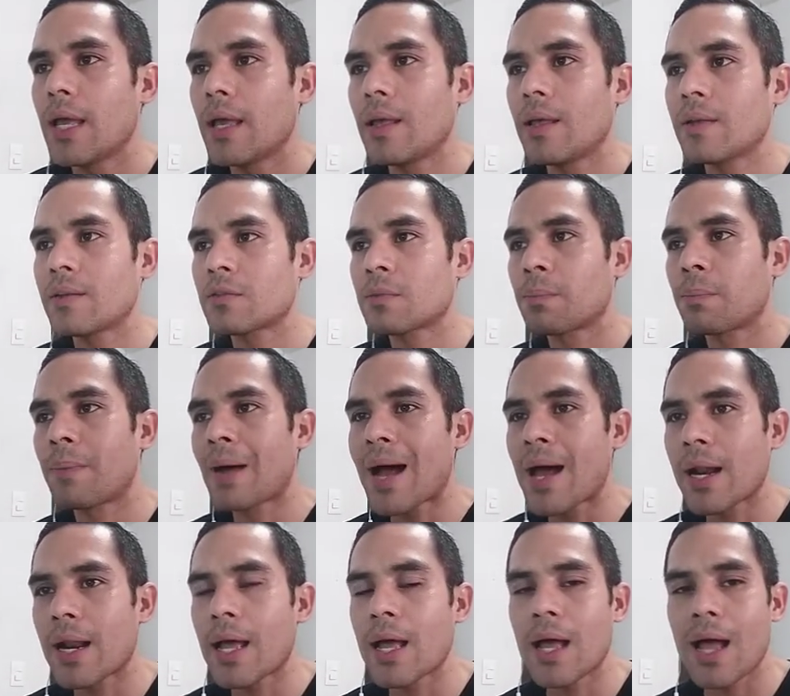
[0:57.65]
es
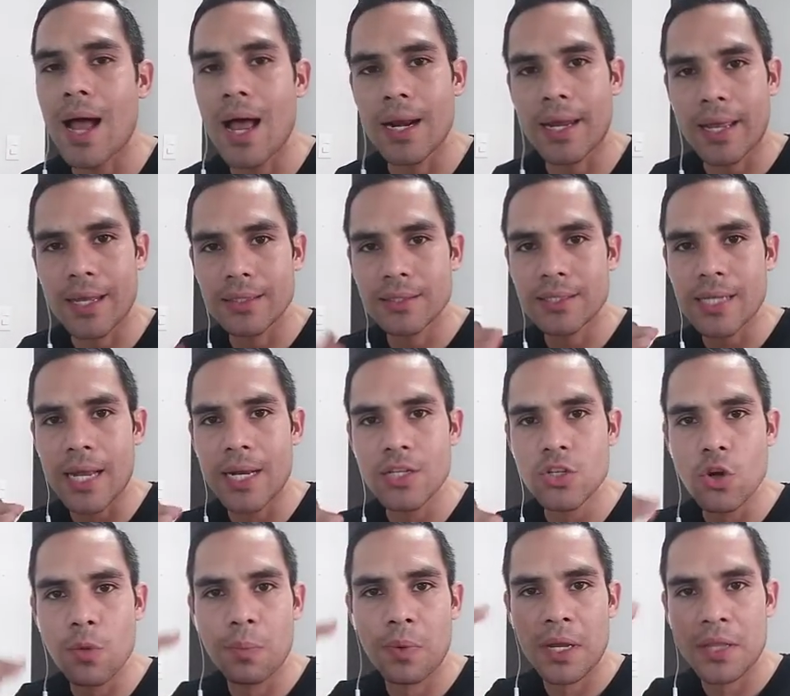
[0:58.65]
para alcanzar
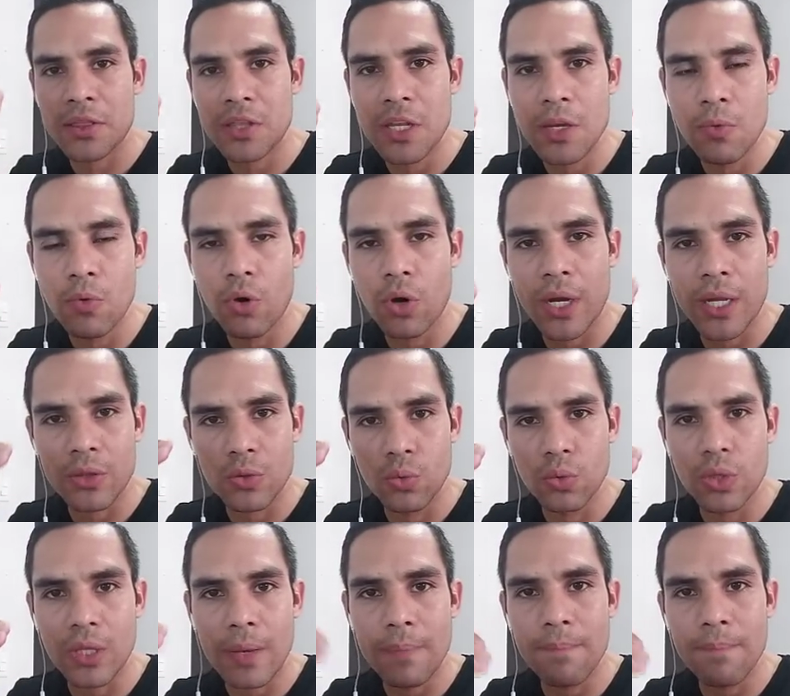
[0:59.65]
ese objetivo que tú te